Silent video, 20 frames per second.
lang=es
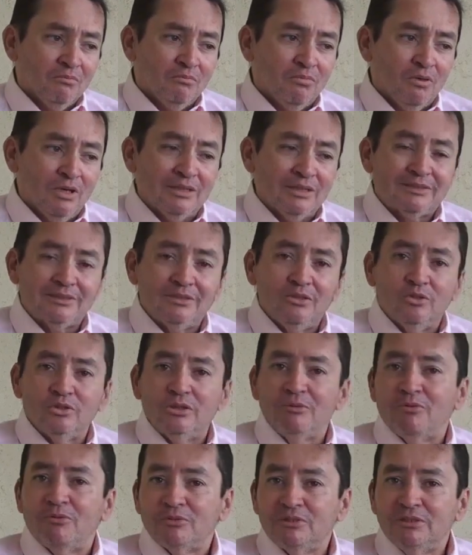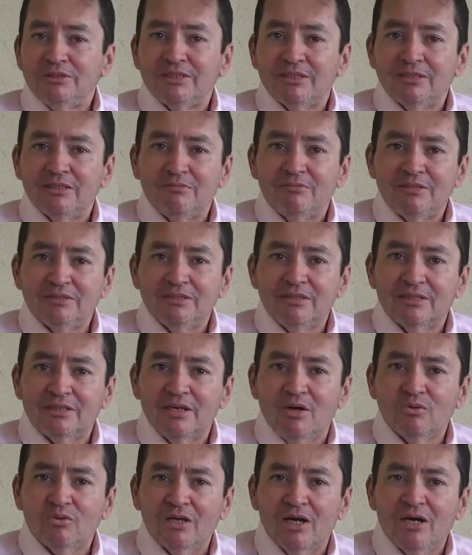pues los deportistas del Valle del
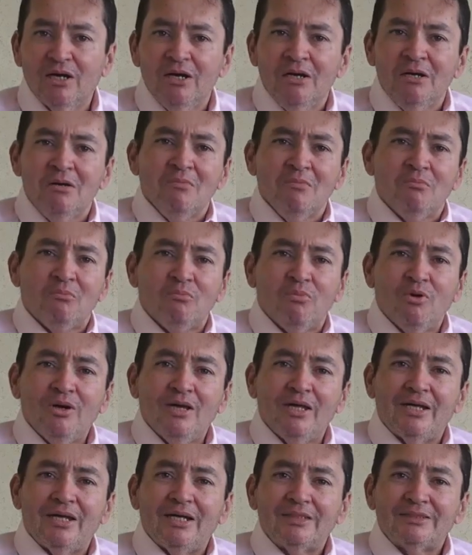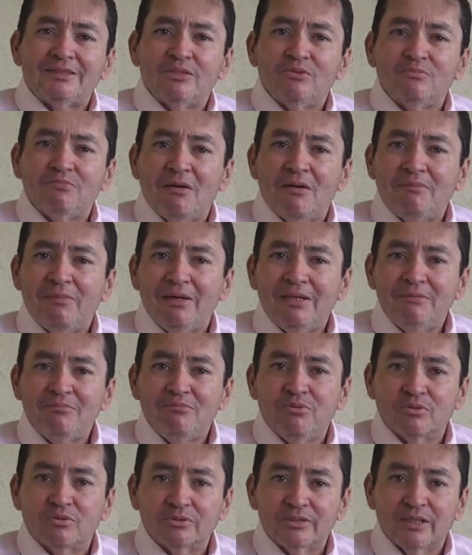Cauca puedan hacer un papel
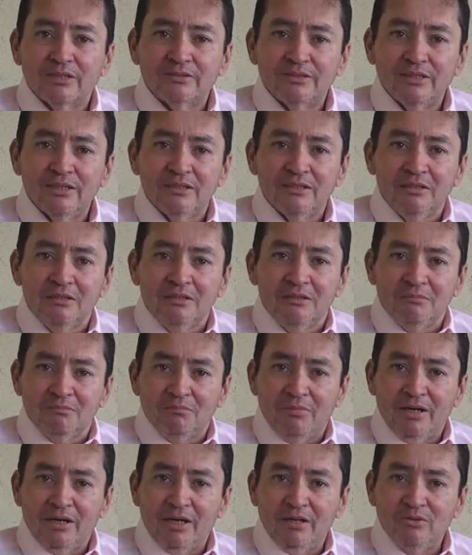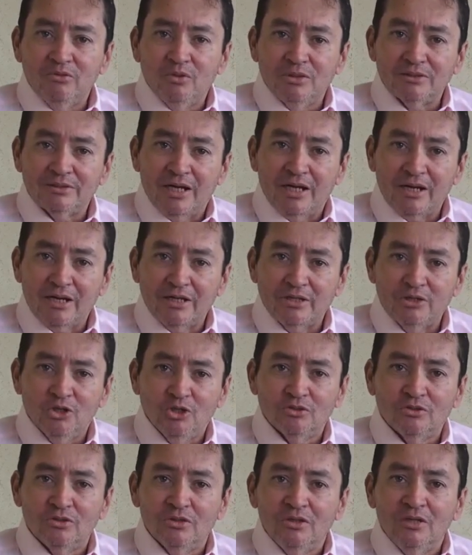importante para nuestra
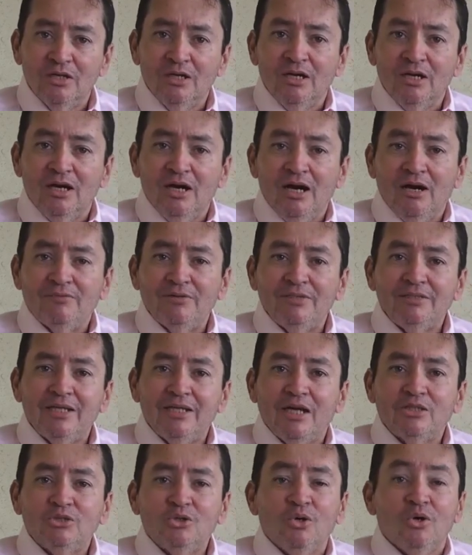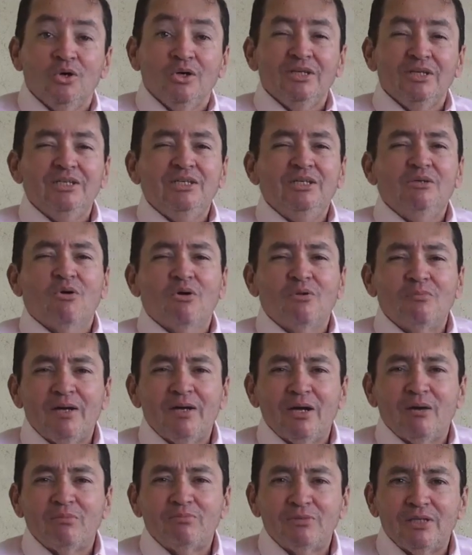región a fin de año y
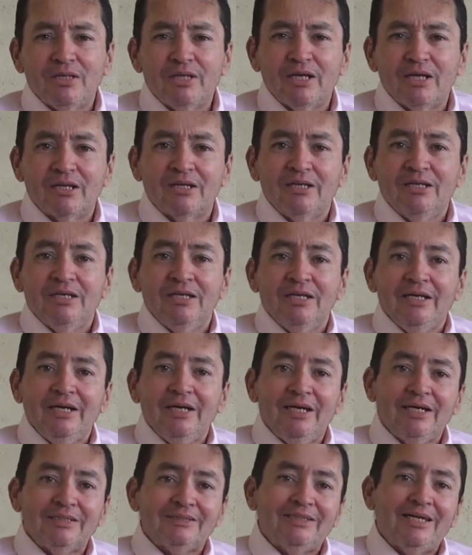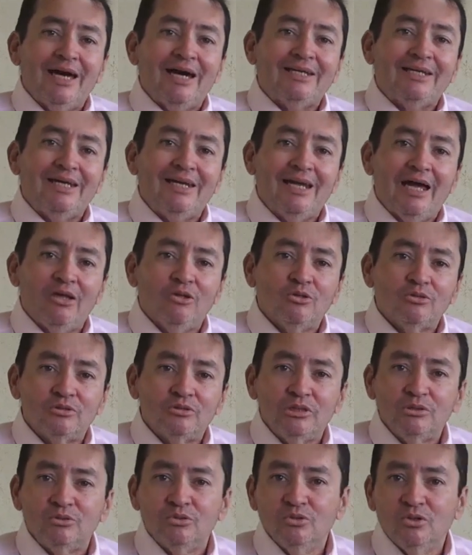volver a obtener ese anhelado
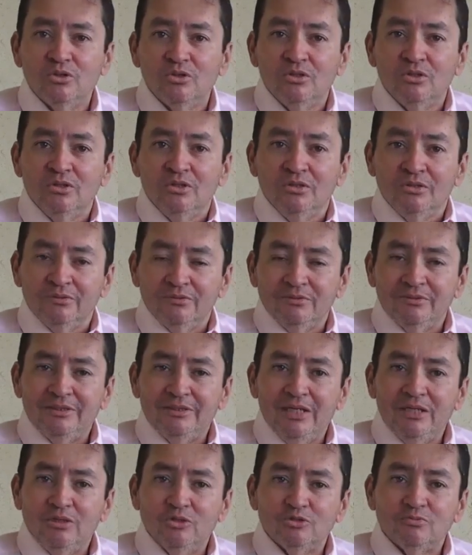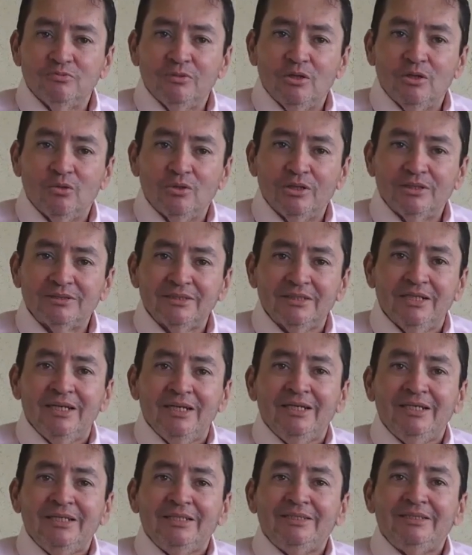título de los mejores
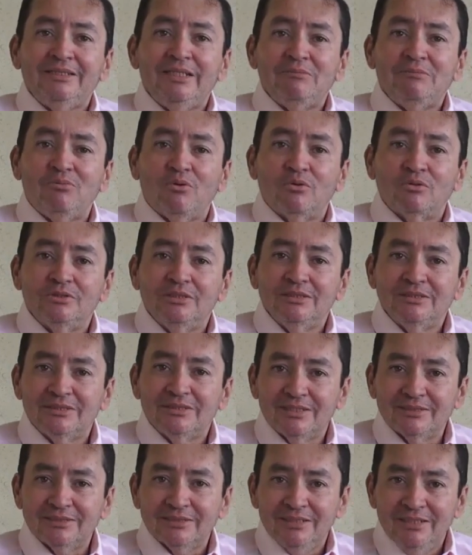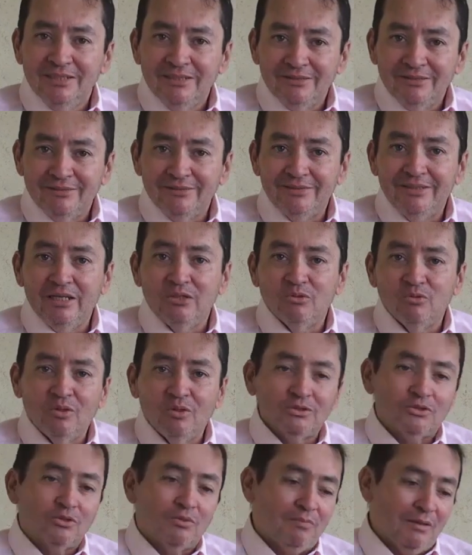deportistas de
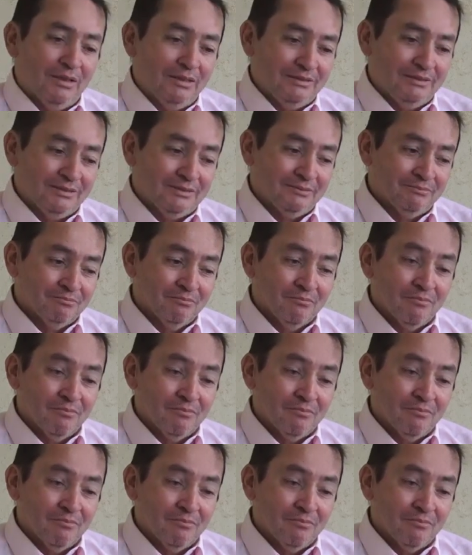nuestro país.